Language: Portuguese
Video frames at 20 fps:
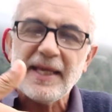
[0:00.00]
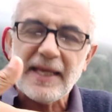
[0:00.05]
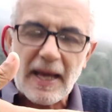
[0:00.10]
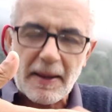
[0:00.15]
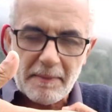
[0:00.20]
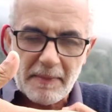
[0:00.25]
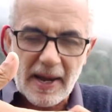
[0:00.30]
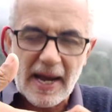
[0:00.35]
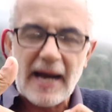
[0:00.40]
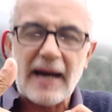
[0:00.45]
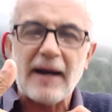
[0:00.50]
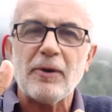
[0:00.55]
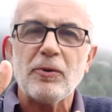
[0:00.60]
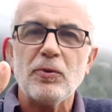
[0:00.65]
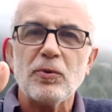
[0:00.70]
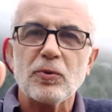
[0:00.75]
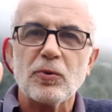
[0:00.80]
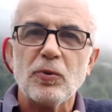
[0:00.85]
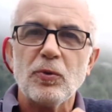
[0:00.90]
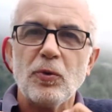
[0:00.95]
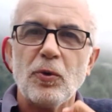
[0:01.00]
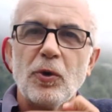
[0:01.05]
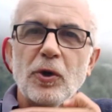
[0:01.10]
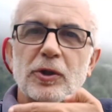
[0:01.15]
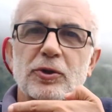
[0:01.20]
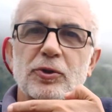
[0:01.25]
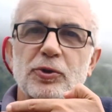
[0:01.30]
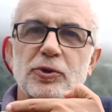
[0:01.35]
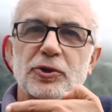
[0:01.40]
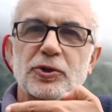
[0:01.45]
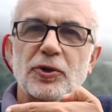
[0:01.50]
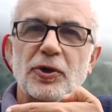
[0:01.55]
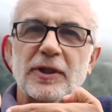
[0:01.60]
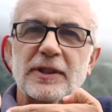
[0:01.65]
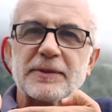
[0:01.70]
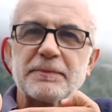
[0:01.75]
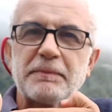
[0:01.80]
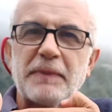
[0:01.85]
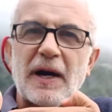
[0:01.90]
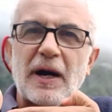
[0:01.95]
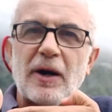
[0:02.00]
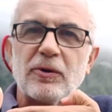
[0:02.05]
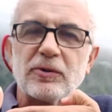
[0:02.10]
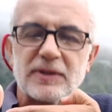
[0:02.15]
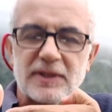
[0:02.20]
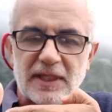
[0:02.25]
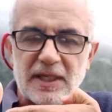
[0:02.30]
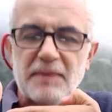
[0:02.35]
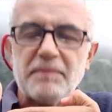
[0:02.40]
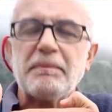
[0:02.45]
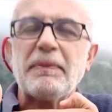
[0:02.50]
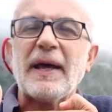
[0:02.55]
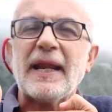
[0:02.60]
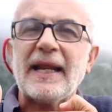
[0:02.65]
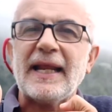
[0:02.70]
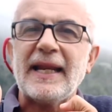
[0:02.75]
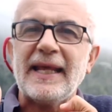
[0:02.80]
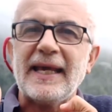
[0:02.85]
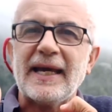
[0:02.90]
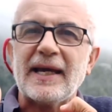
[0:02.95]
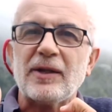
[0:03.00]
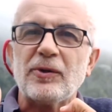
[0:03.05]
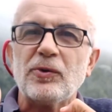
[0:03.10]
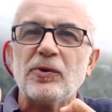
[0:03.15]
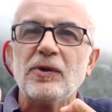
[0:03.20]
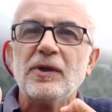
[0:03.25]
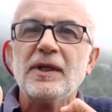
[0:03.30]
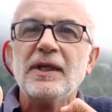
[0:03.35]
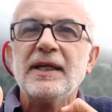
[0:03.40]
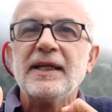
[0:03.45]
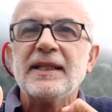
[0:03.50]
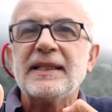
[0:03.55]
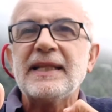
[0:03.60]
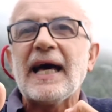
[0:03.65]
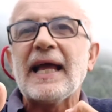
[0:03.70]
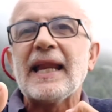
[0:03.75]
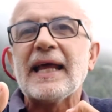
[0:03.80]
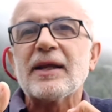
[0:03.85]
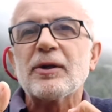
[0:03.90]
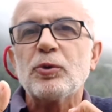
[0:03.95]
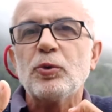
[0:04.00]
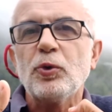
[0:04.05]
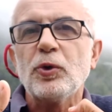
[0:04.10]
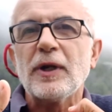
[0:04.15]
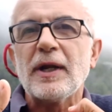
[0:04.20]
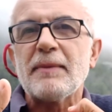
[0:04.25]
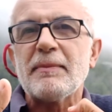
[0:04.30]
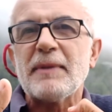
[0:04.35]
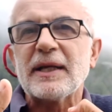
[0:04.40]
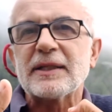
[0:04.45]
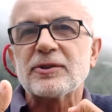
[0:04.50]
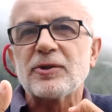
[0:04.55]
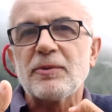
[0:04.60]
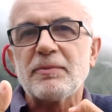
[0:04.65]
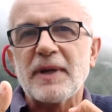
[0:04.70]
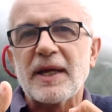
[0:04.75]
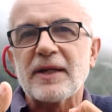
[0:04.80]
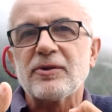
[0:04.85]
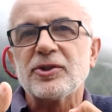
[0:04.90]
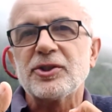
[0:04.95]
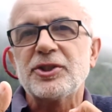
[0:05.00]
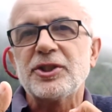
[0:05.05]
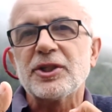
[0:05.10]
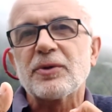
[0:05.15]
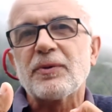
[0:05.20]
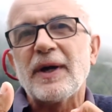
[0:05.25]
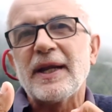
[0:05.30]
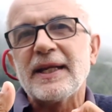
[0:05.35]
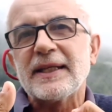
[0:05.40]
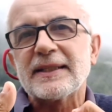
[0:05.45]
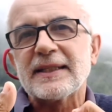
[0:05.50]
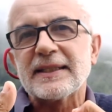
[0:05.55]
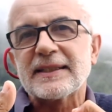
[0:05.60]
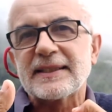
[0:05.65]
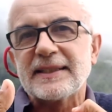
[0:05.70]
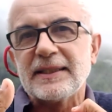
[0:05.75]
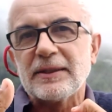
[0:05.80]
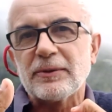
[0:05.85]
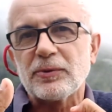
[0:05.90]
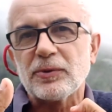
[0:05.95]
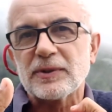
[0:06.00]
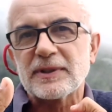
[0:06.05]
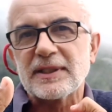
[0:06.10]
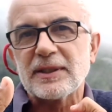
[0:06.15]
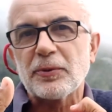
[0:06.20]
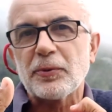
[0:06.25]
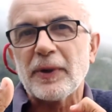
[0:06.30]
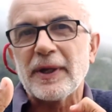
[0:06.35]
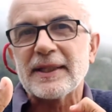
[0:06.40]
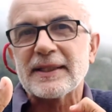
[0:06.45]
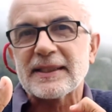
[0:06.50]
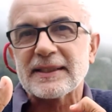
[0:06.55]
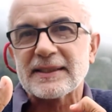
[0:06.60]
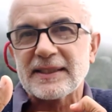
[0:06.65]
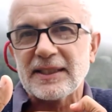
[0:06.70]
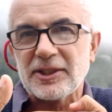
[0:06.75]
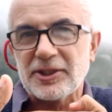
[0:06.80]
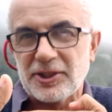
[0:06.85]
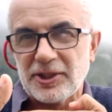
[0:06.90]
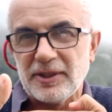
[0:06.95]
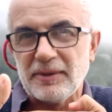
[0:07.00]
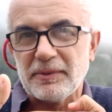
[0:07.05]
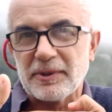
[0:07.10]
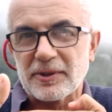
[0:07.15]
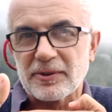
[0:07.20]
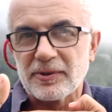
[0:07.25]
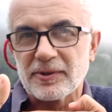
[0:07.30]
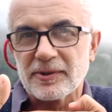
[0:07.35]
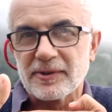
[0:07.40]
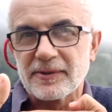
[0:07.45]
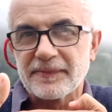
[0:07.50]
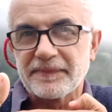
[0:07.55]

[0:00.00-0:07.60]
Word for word: e amarram com outros dois paus em paralelo da largura mais ou menos de 45 50 centímetros.